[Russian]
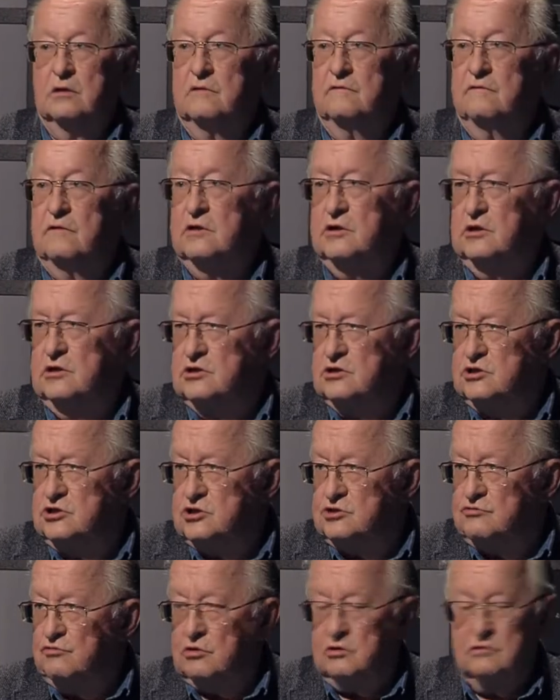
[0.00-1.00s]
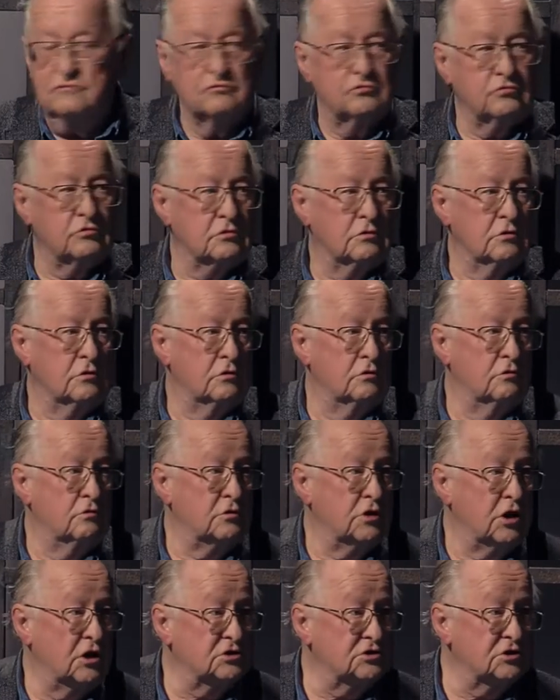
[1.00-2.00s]
2004 ну, года у
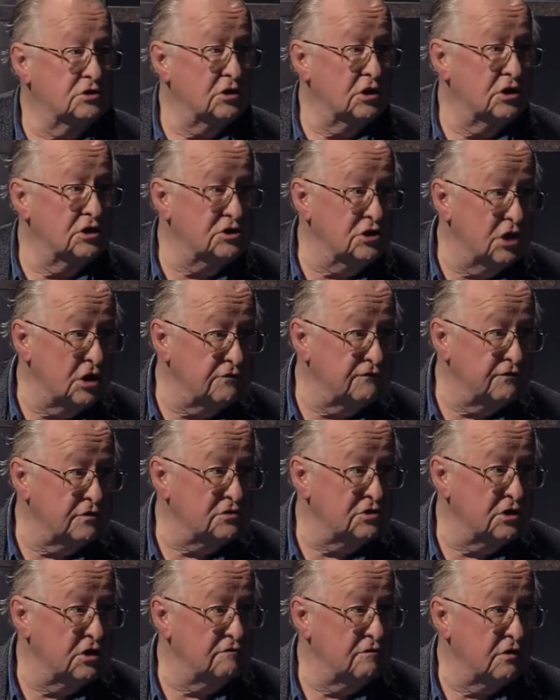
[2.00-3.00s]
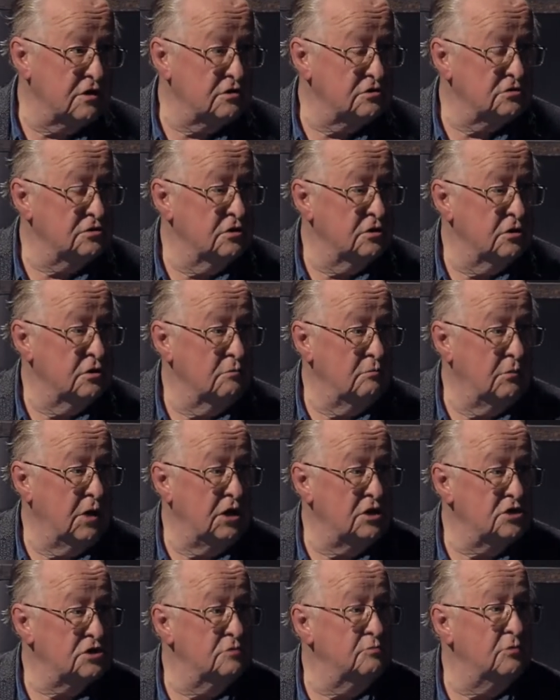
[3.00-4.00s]
нас резерв оставалось
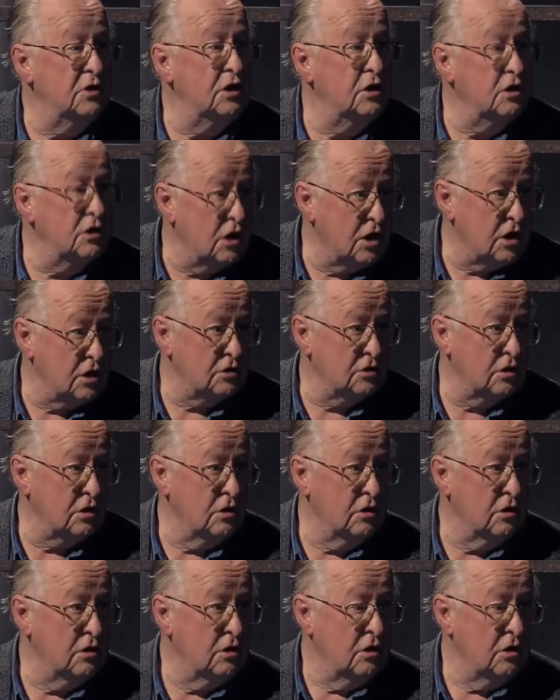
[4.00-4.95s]
меньше миллиарда.